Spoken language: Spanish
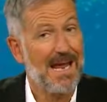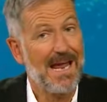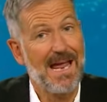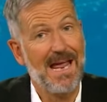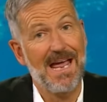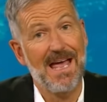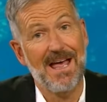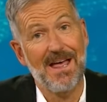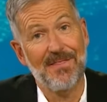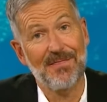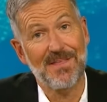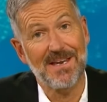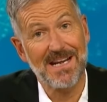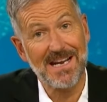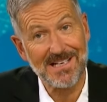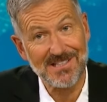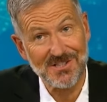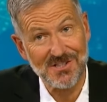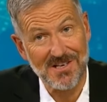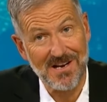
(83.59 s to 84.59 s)
Y la
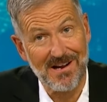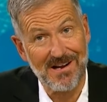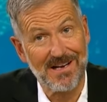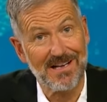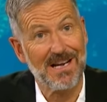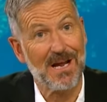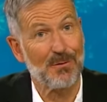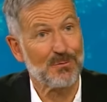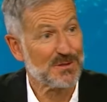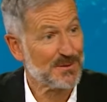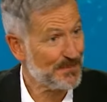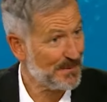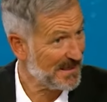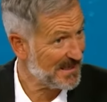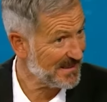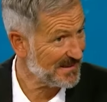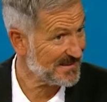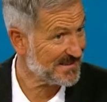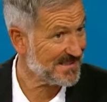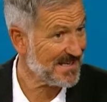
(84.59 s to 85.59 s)
noche siguiente hablé
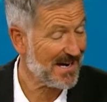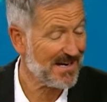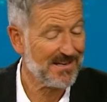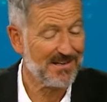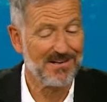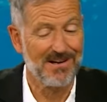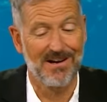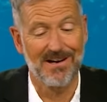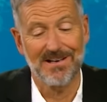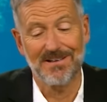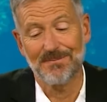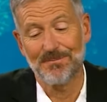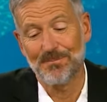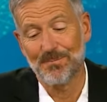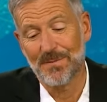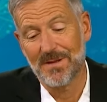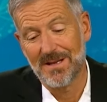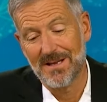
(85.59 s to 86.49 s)
la segunda noche.